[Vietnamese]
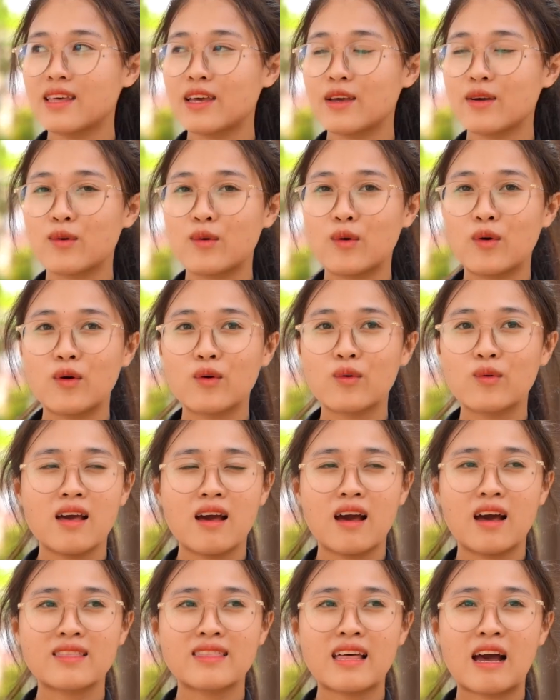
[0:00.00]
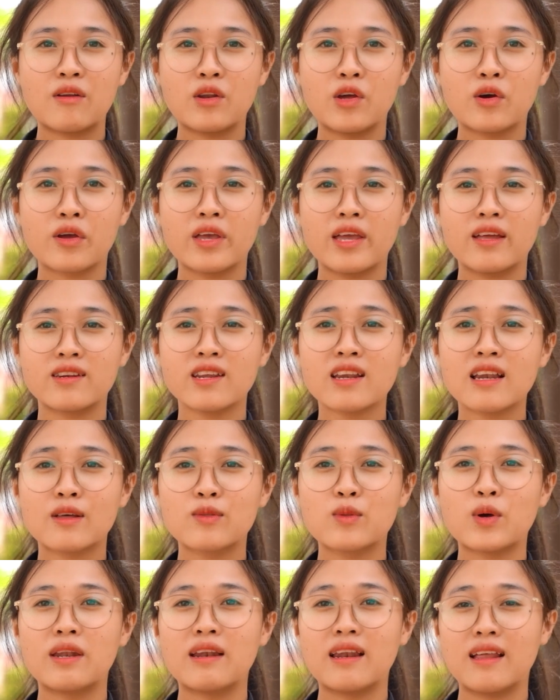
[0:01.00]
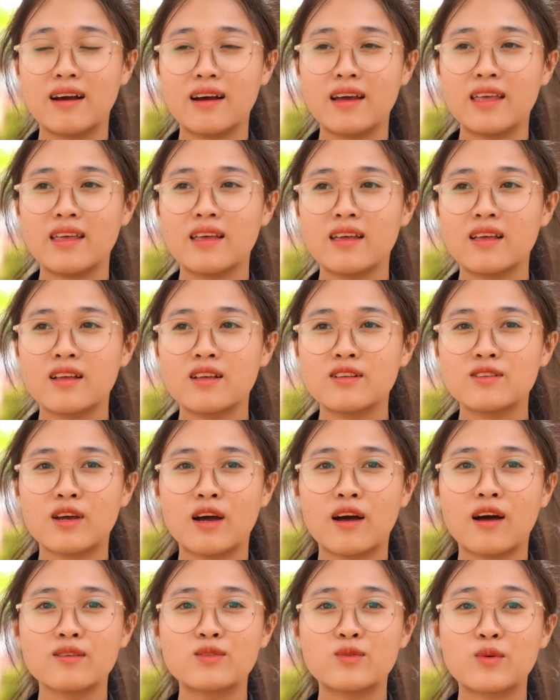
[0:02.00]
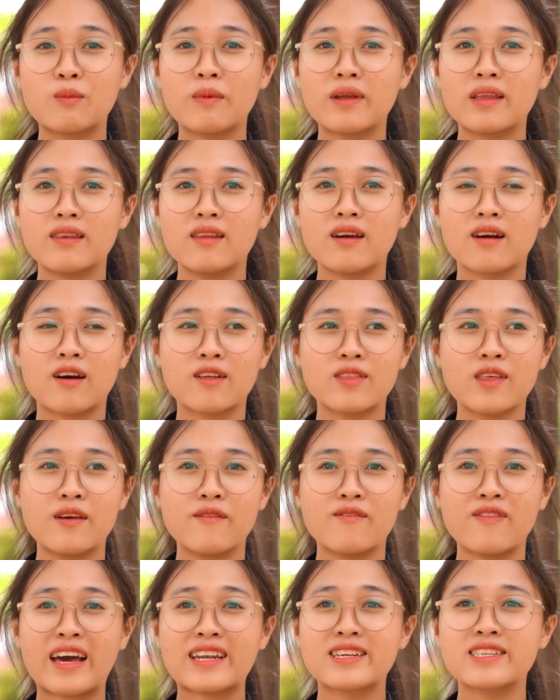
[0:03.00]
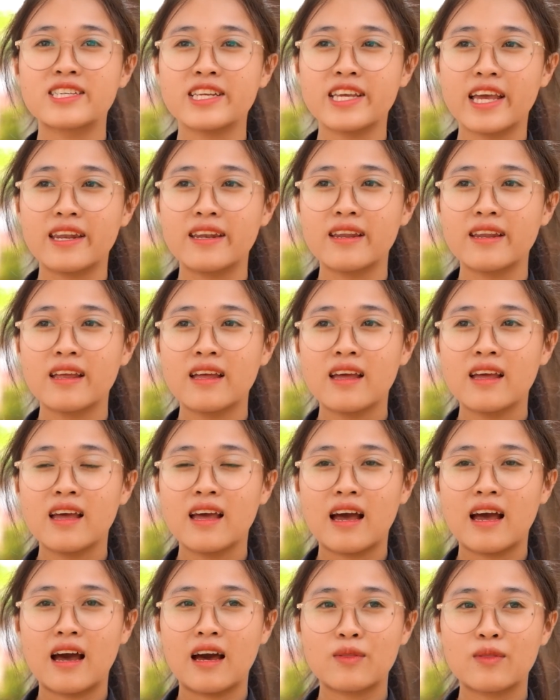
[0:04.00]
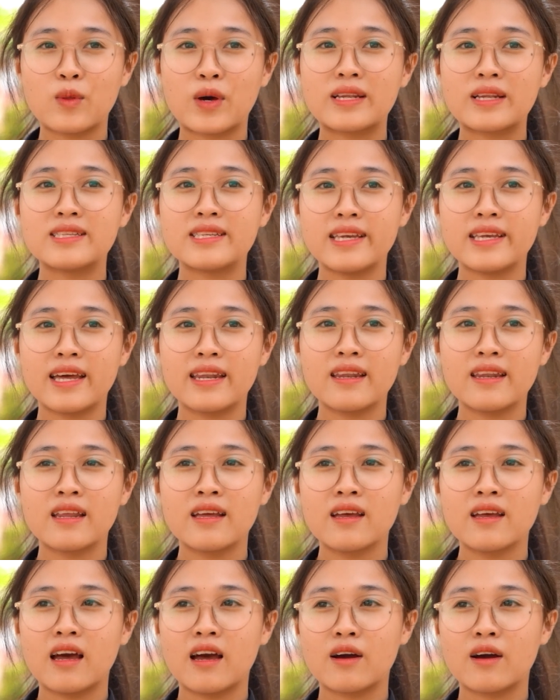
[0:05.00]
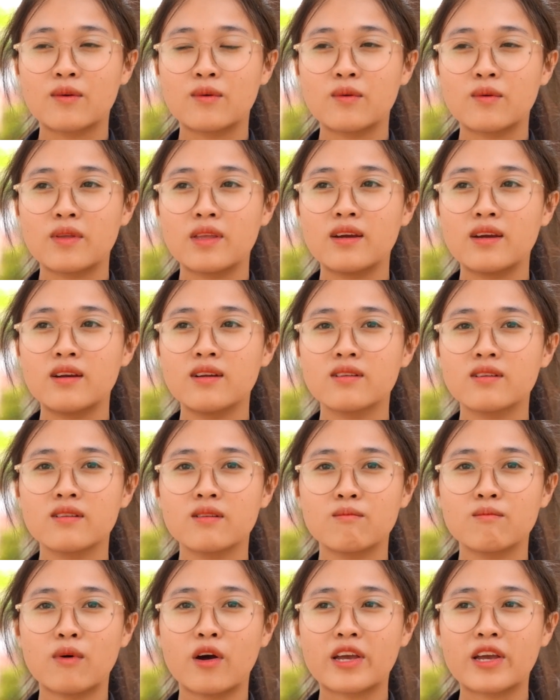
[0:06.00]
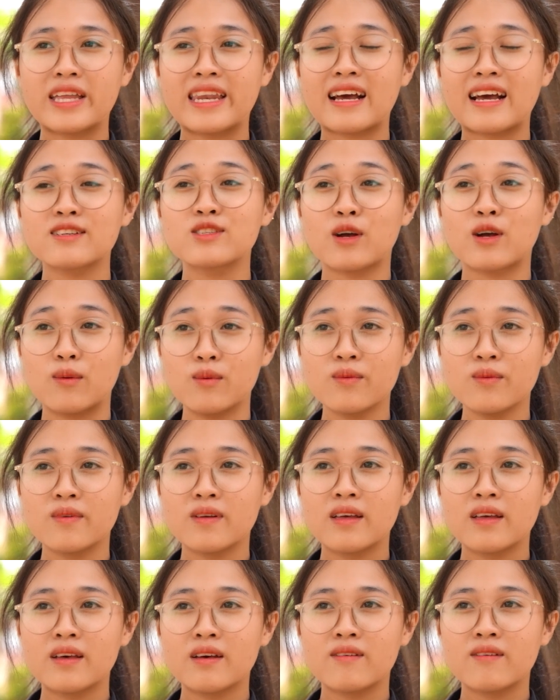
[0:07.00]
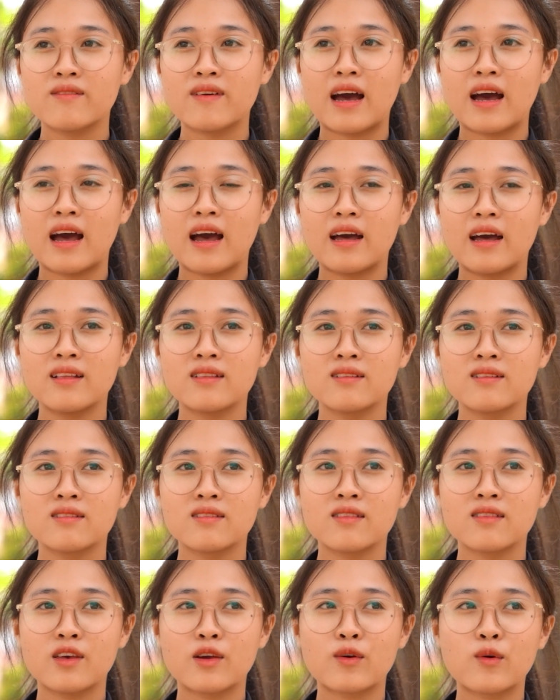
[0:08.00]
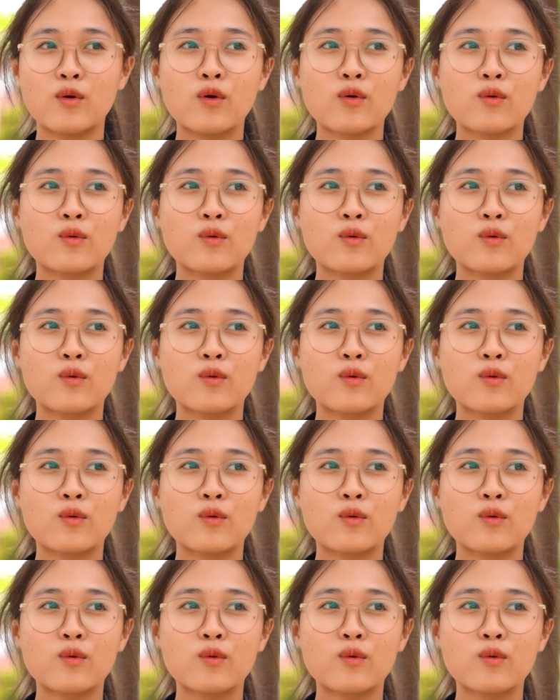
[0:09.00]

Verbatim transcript: Thầy cô tạo điều kiện rất là thuận lợi cho chúng mình được có thể phát triển toàn diện cũng như mọi kỹ năng sống, và thầy cô